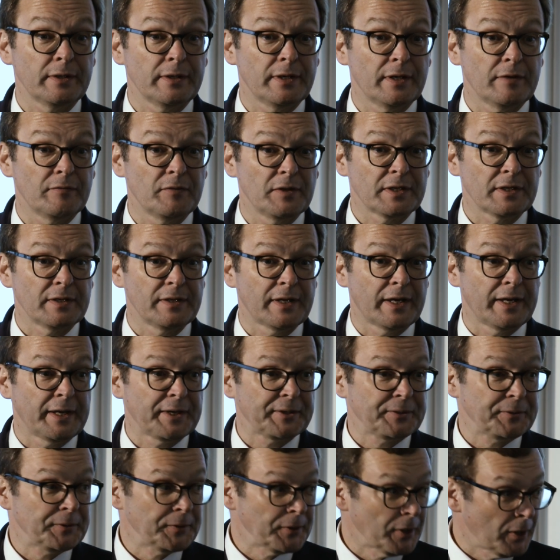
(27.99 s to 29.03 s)
Er wird nachher
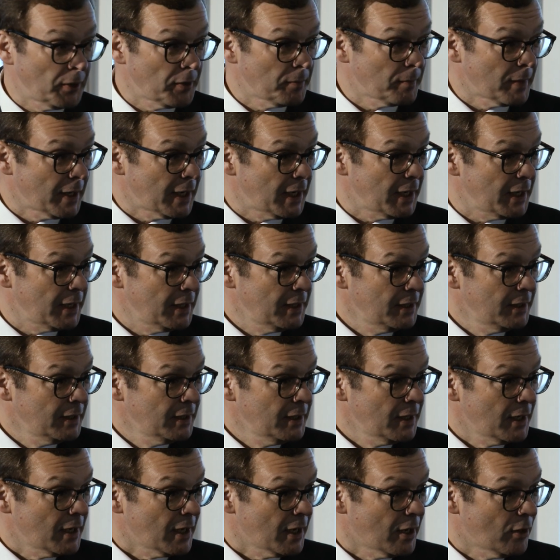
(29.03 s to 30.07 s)
nochmal
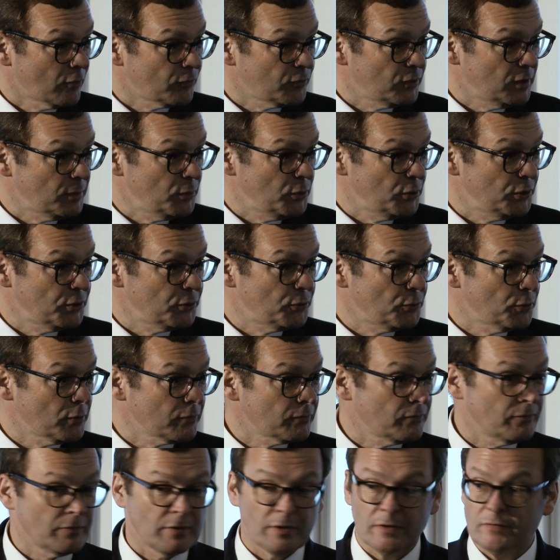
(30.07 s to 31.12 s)
auf die Bühne
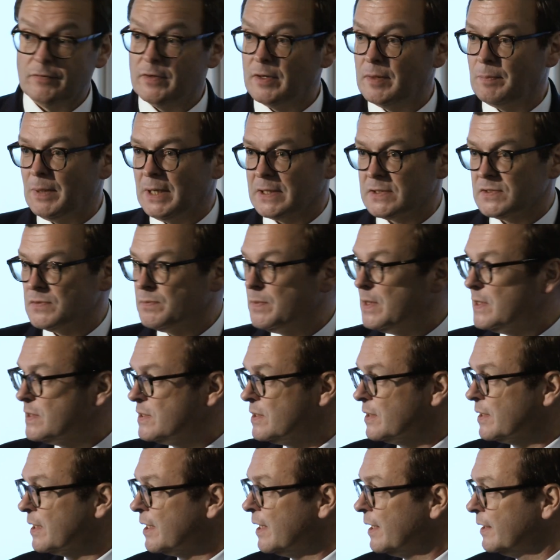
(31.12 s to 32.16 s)
dürfen, weil wir
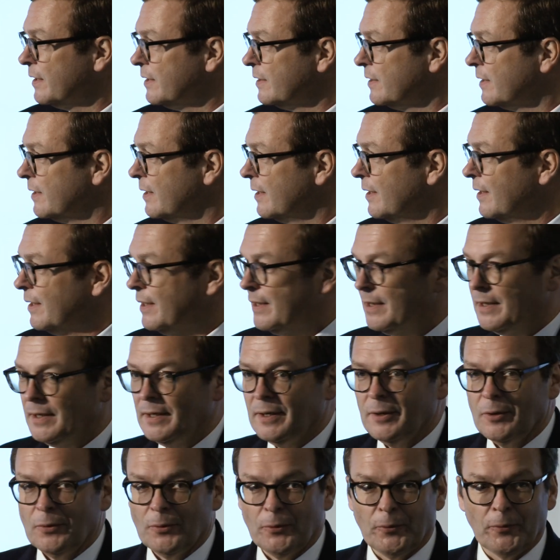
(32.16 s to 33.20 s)
platzmäßig gar nicht
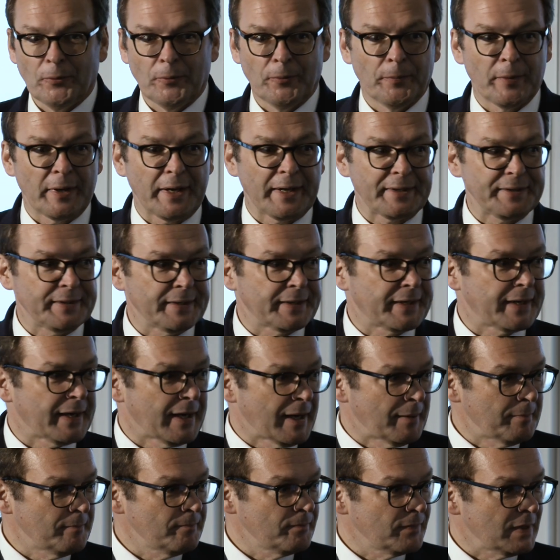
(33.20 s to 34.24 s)
um Rande kam.